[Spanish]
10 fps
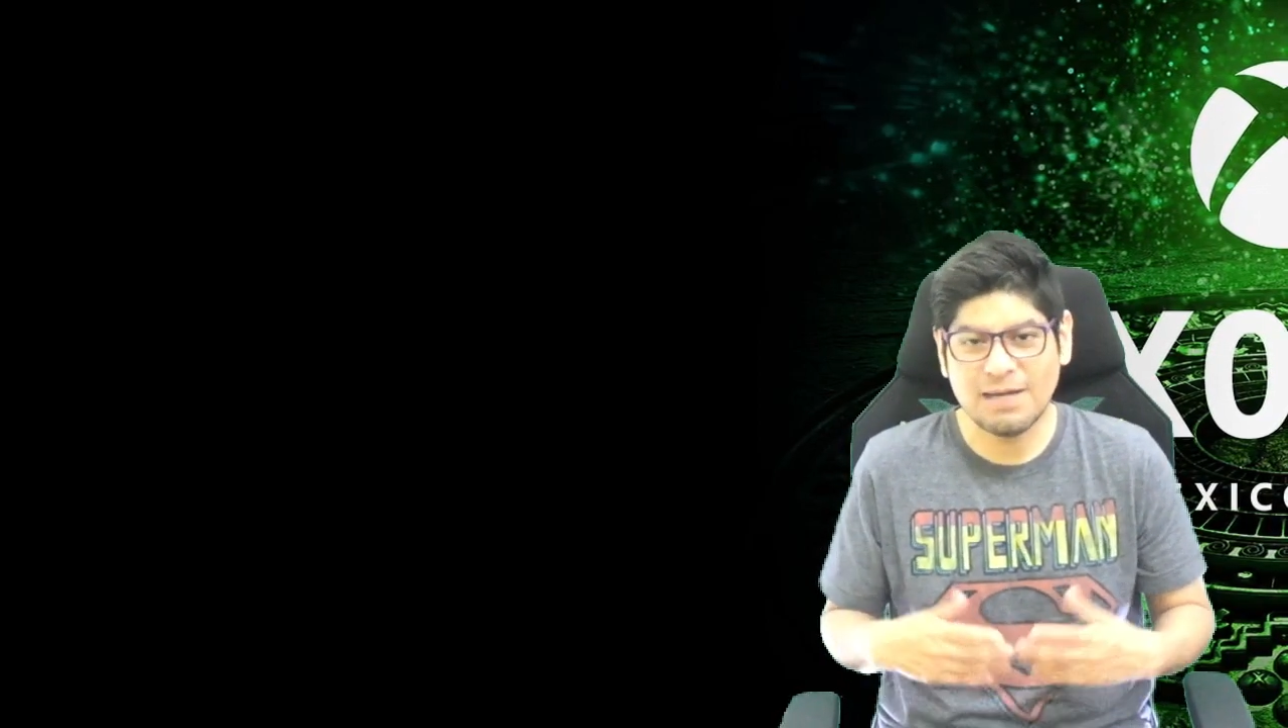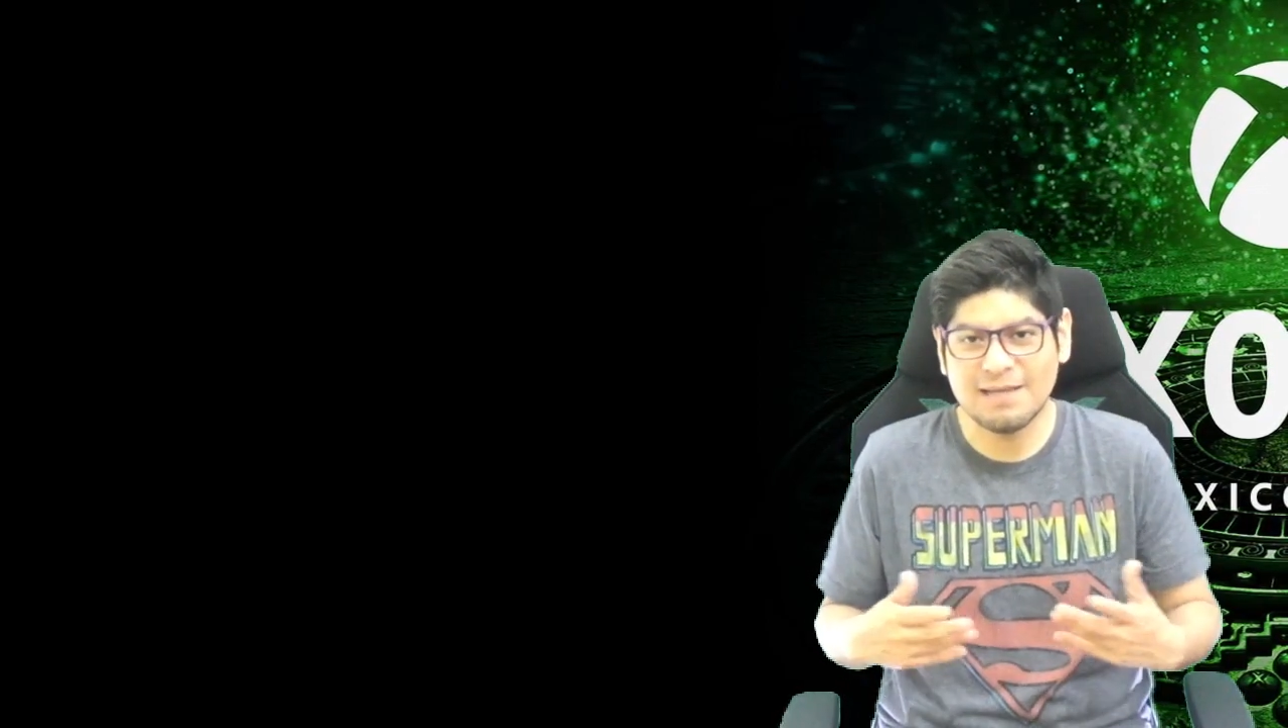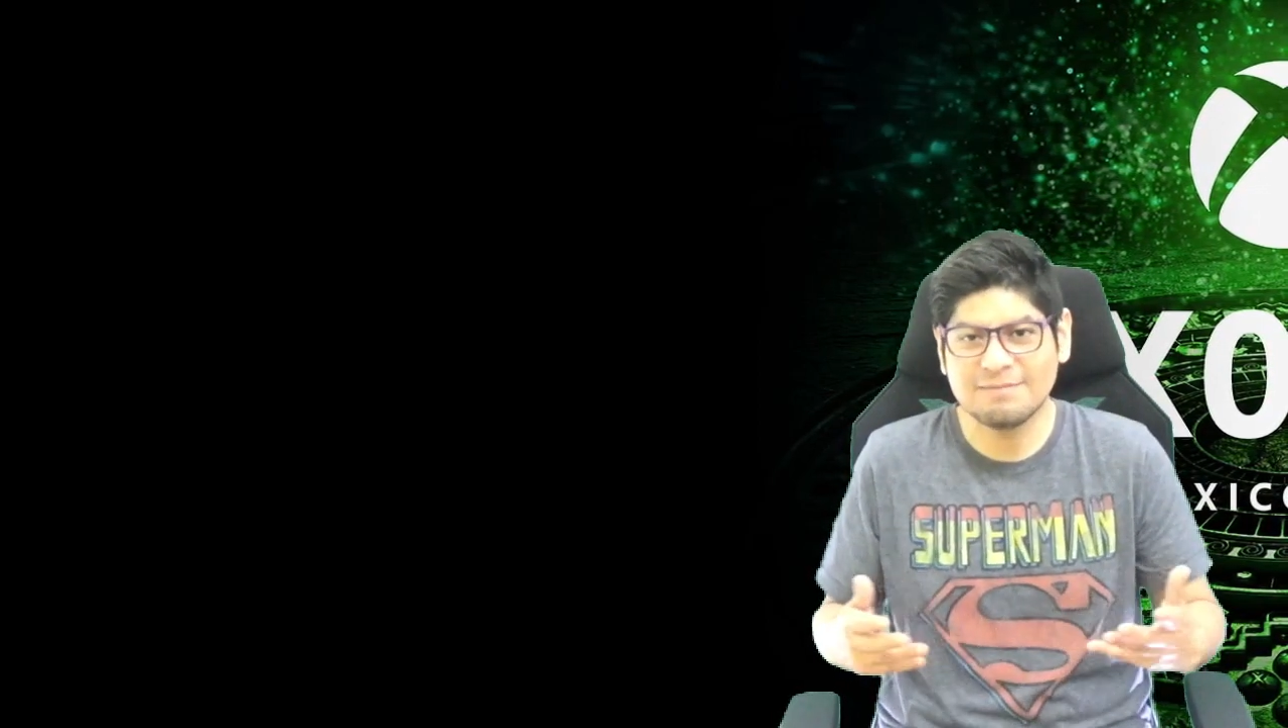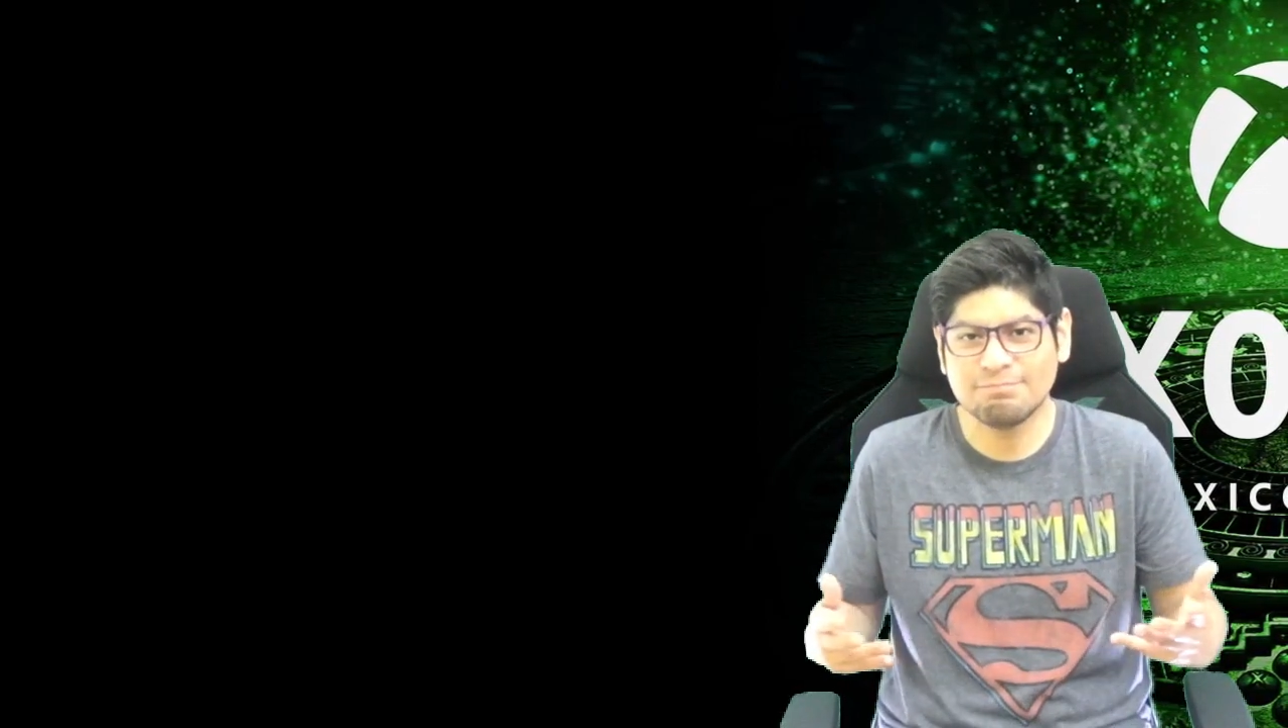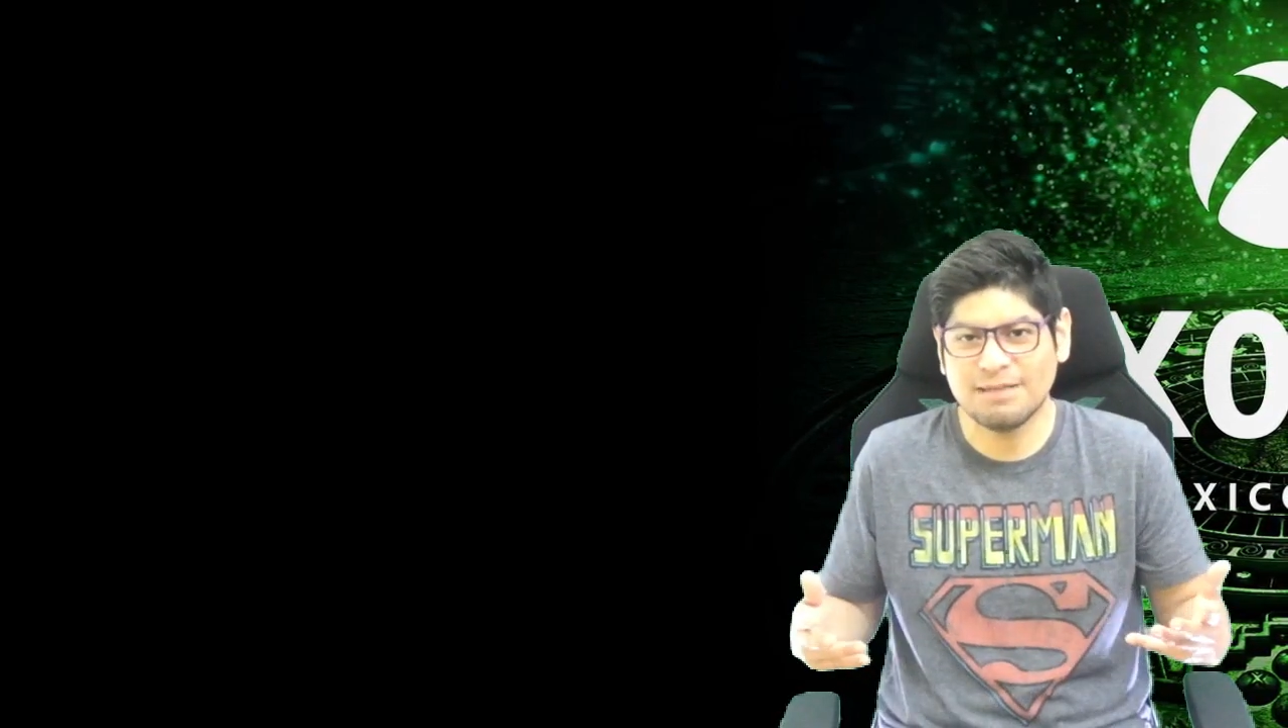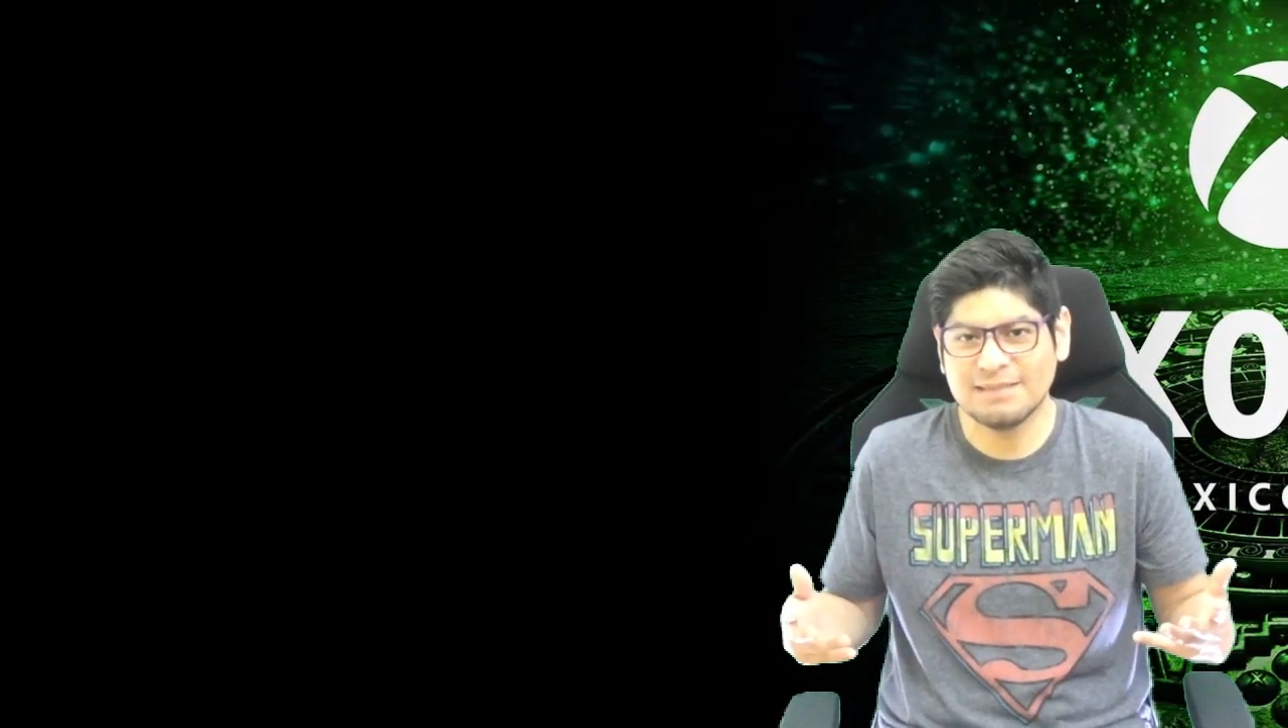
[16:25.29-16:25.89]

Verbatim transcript: va,